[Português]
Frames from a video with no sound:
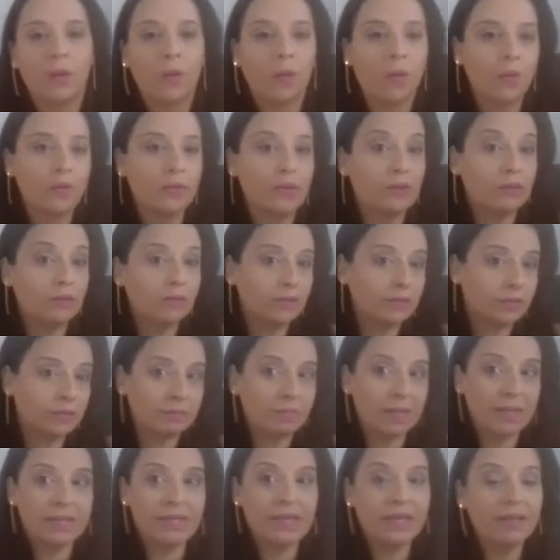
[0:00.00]
Ou não,
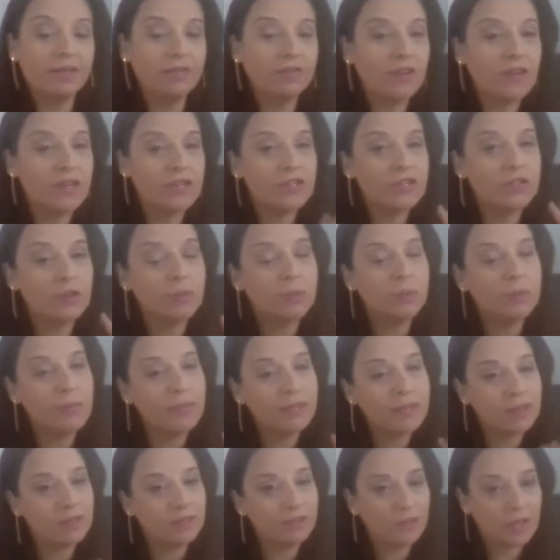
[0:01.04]
mas ele faz tipo
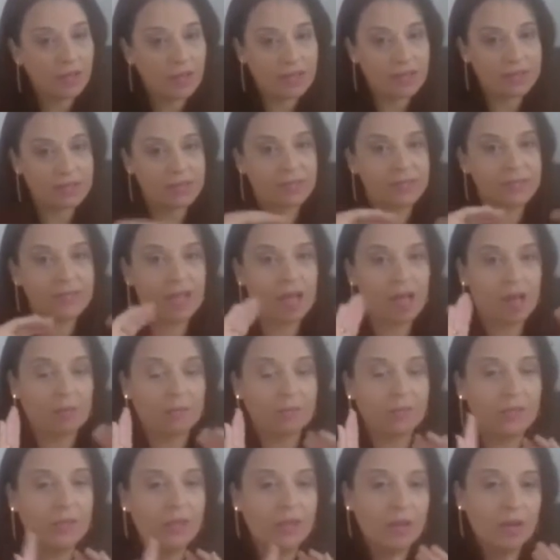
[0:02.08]
uma defesa,
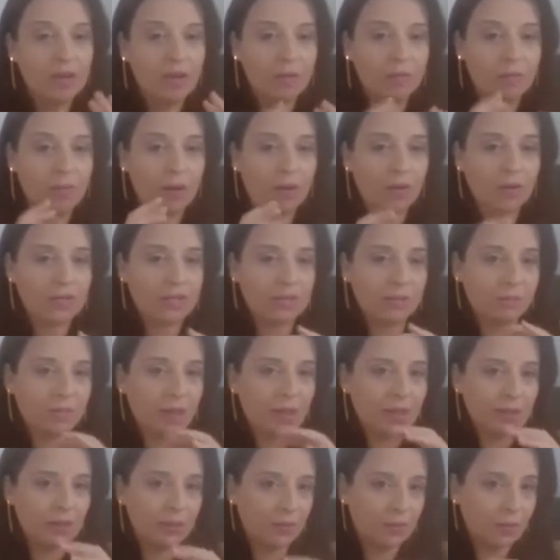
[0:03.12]
sabe? Uma coisa
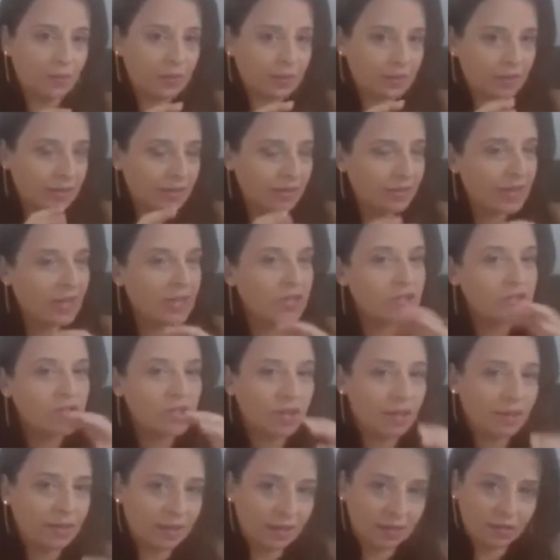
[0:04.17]
meio que
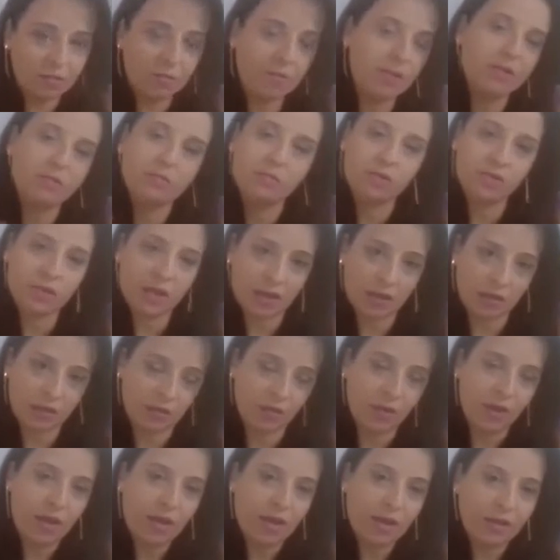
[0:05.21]
deixa do mesmo
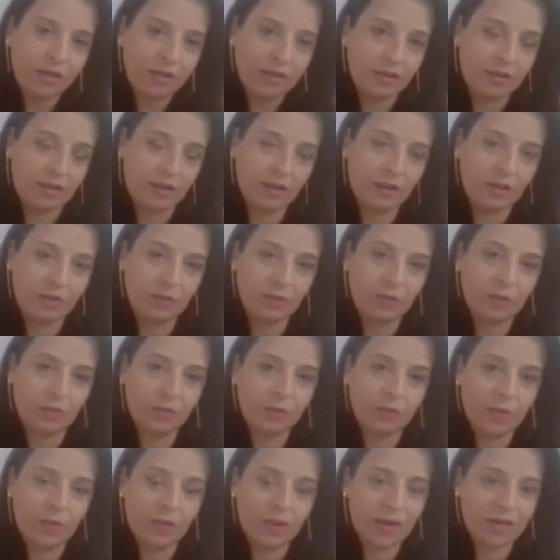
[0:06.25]
jeito que
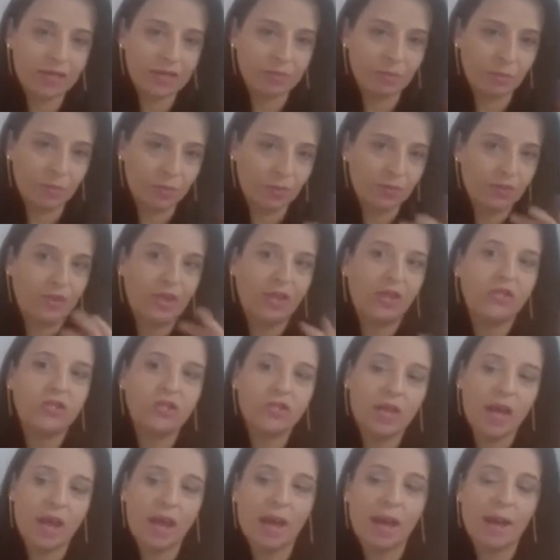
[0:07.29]
o Dom Casmurro
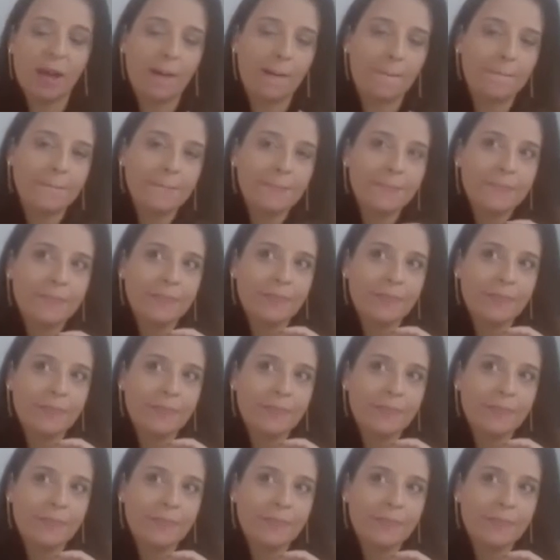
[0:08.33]
deixa